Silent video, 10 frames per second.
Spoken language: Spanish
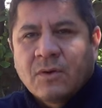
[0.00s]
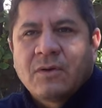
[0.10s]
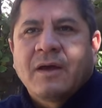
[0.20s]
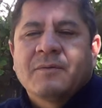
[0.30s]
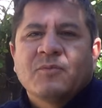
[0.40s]

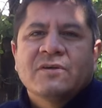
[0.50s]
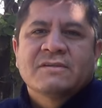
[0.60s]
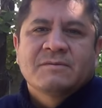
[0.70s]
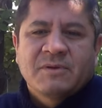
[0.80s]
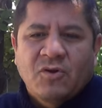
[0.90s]
Hola,
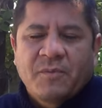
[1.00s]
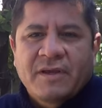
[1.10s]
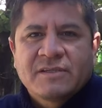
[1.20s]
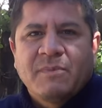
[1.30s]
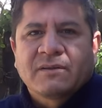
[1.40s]
pues mi
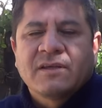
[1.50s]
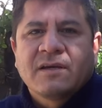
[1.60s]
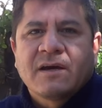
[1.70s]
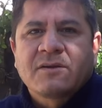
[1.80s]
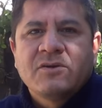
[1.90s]
nombre es Martín
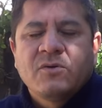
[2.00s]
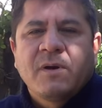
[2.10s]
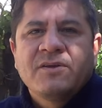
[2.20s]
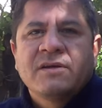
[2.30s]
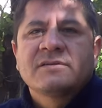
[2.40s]
Carrillo
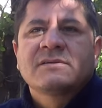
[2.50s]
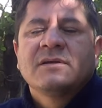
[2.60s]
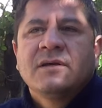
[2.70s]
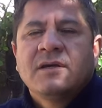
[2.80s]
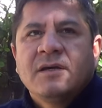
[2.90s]
Ibáñez,
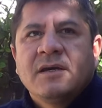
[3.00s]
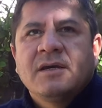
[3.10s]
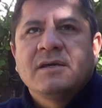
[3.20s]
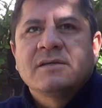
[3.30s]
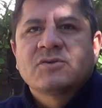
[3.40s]

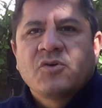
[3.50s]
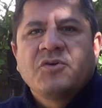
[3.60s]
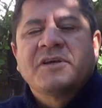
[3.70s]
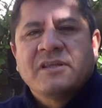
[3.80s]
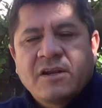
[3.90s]
eh, soy
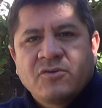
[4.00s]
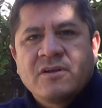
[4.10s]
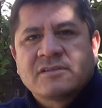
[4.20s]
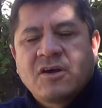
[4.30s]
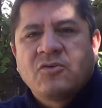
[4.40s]
originario
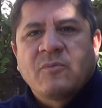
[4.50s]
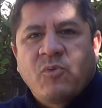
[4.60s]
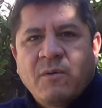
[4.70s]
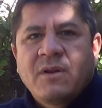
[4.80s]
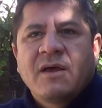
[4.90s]
del estado de
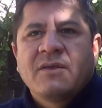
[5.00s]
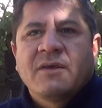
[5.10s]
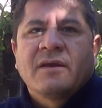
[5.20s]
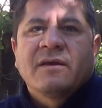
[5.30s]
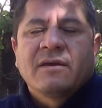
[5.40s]
Puebla,
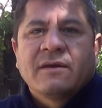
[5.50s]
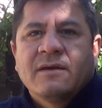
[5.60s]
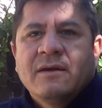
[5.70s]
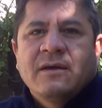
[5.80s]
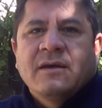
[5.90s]
del
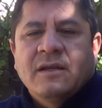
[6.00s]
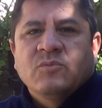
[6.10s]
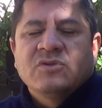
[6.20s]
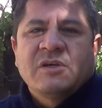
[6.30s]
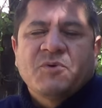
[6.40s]

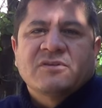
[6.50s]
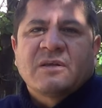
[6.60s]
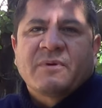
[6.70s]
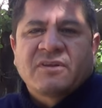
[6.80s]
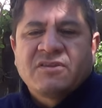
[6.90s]
municipio de
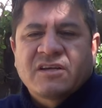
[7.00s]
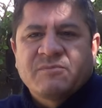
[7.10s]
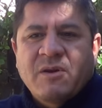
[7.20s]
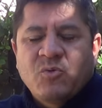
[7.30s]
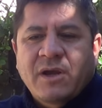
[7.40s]
San Martín
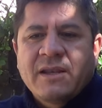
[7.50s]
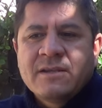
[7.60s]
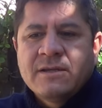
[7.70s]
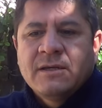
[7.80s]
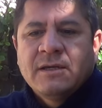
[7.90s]
Texmelucan
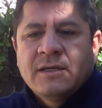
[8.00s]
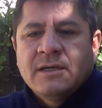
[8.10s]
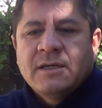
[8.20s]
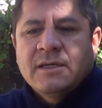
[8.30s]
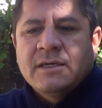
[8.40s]

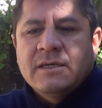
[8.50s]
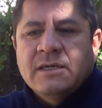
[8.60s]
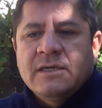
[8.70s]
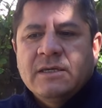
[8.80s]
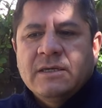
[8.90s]

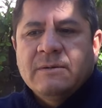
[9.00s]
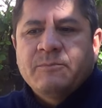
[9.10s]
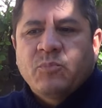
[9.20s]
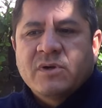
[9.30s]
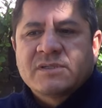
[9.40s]
y
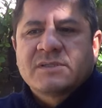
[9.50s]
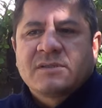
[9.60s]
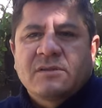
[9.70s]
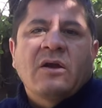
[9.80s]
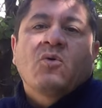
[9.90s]
pues
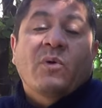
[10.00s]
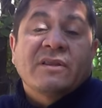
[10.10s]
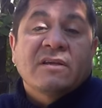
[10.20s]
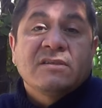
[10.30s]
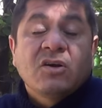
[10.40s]
tengo
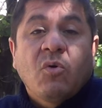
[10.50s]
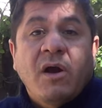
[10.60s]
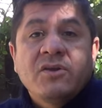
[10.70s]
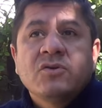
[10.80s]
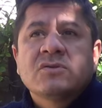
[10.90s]
45
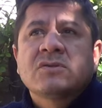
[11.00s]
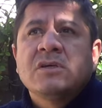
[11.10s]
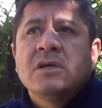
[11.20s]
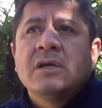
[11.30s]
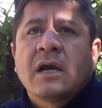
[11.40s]
años
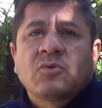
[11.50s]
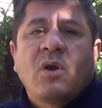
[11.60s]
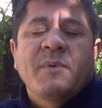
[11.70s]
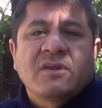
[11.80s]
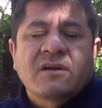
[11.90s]
y
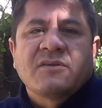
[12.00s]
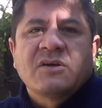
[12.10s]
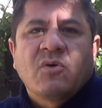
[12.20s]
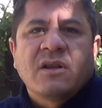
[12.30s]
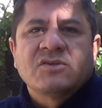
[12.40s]
actualmente
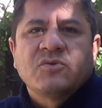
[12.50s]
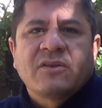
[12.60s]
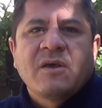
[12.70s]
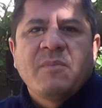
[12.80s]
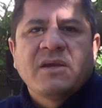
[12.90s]
radico en la
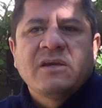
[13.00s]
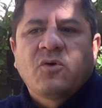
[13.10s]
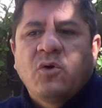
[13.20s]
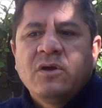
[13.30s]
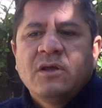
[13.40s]
Ciudad de
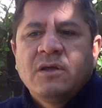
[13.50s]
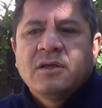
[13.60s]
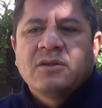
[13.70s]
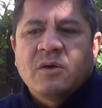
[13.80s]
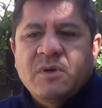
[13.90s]
México
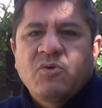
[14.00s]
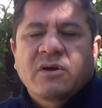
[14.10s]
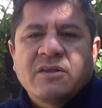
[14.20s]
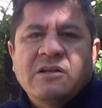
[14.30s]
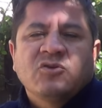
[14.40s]
debido
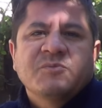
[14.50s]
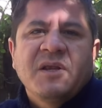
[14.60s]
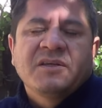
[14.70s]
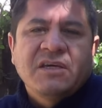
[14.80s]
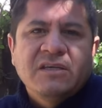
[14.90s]
a que en el
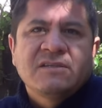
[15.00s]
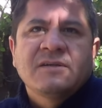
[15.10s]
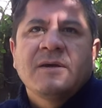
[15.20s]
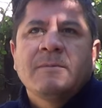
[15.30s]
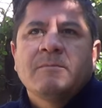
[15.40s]

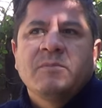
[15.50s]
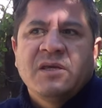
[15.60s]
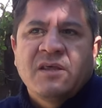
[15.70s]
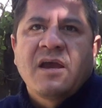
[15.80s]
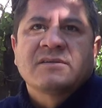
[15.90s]
2015
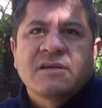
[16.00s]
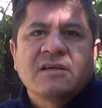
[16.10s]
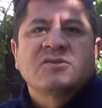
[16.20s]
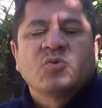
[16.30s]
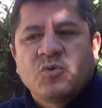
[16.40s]
vine a hacer
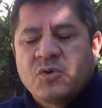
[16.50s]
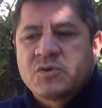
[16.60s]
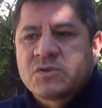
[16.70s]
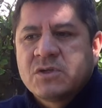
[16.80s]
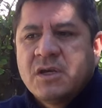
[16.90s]

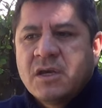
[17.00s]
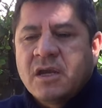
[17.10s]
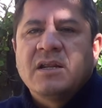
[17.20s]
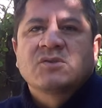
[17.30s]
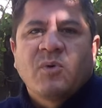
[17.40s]
estudios
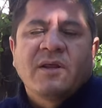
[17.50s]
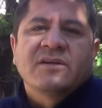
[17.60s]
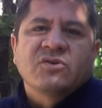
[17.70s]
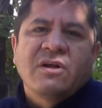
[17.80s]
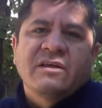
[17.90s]
en la Escuela
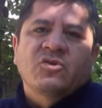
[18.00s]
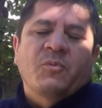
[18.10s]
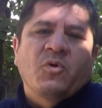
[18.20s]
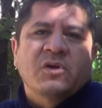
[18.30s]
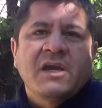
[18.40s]
Nacional de
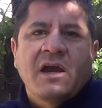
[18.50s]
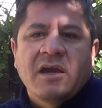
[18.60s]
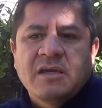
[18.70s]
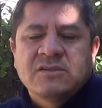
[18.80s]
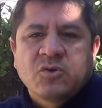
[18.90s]
Antropología
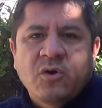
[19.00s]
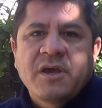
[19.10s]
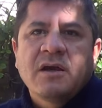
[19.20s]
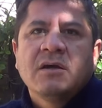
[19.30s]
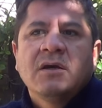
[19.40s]
e
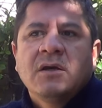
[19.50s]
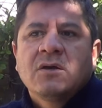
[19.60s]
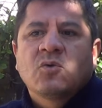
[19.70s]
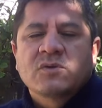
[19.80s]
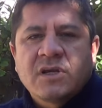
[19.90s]
Historia,
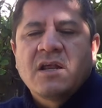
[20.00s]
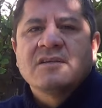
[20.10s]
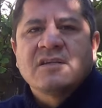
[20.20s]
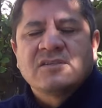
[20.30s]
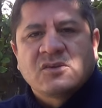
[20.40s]
cursé la
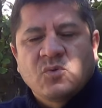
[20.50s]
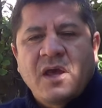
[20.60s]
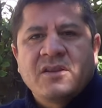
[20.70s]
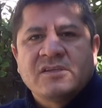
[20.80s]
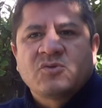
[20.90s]

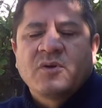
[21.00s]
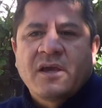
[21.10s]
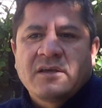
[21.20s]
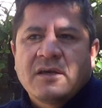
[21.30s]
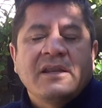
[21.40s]
licenciatura en
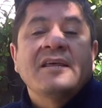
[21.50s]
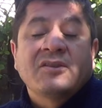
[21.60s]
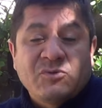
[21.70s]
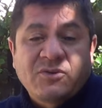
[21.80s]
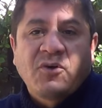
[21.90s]
Historia en
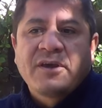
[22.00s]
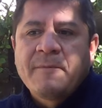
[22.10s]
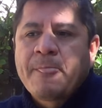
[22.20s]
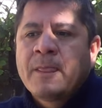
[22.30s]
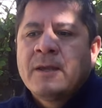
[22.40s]

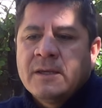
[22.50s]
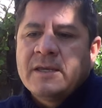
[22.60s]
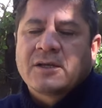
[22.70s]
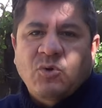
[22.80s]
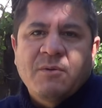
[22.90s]
Etnohistoria
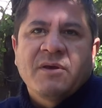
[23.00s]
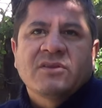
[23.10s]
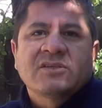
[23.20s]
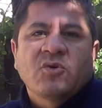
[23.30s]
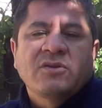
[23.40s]
y
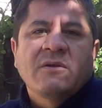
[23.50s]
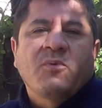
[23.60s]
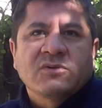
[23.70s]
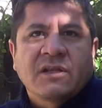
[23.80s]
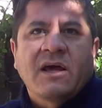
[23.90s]
actualmente estoy en el
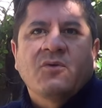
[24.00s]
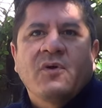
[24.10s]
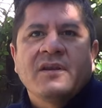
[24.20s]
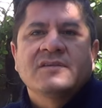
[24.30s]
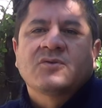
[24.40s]

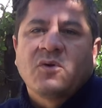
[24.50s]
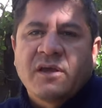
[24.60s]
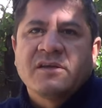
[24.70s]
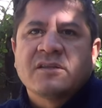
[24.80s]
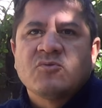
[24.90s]
posgrado en
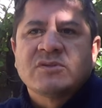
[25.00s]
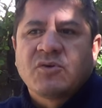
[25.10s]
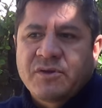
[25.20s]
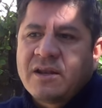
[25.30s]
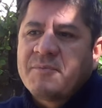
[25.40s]
Historia y
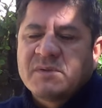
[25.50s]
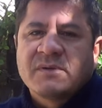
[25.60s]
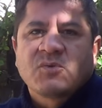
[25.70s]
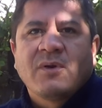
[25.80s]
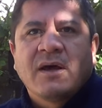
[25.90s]
Etnohistoria en la
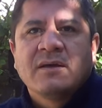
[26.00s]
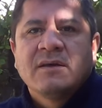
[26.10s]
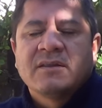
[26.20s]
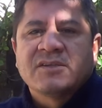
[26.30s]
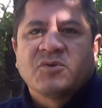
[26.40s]
misma Escuela
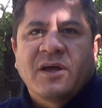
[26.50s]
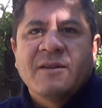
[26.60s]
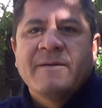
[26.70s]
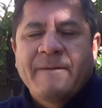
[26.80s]
Nacional.